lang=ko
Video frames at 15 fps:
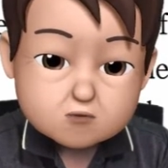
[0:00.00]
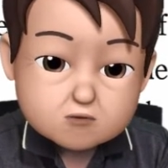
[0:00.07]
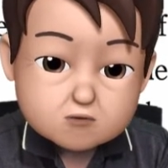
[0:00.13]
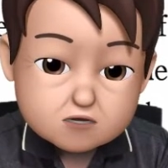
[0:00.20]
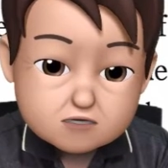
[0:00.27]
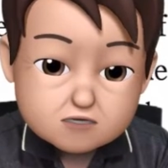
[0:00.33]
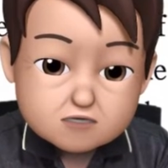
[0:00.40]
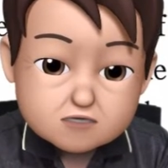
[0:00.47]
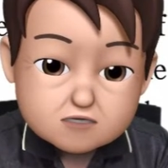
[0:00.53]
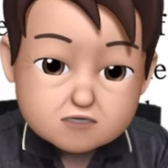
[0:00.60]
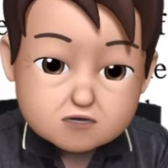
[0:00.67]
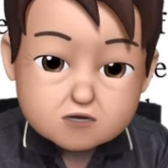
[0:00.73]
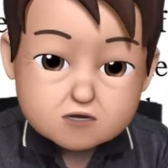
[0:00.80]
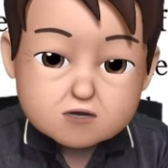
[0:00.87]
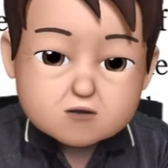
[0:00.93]
또는
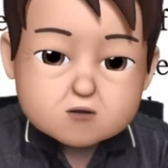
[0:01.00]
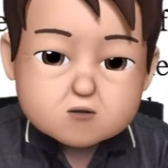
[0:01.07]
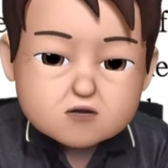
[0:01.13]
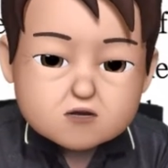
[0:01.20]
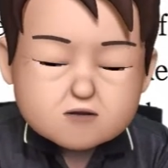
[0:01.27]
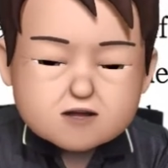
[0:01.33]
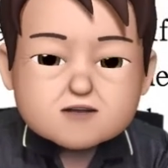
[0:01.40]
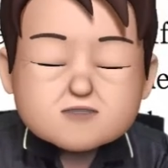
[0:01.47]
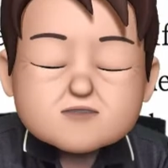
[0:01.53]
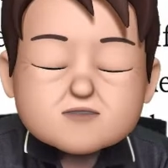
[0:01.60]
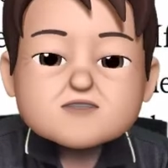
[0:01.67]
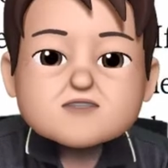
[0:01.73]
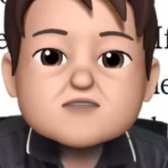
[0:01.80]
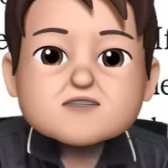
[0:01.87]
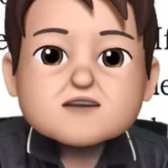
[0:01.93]
우리로
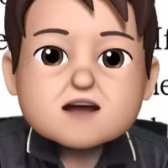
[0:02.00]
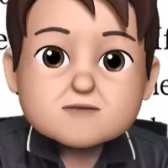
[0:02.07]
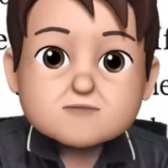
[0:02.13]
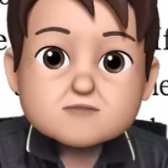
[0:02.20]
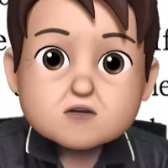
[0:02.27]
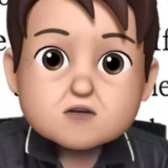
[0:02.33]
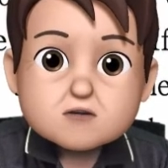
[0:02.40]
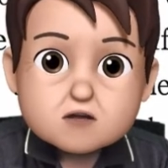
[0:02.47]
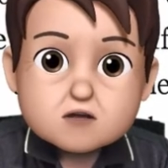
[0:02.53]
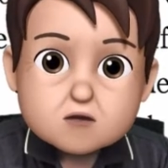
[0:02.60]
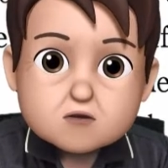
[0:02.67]
하여금 그 감정을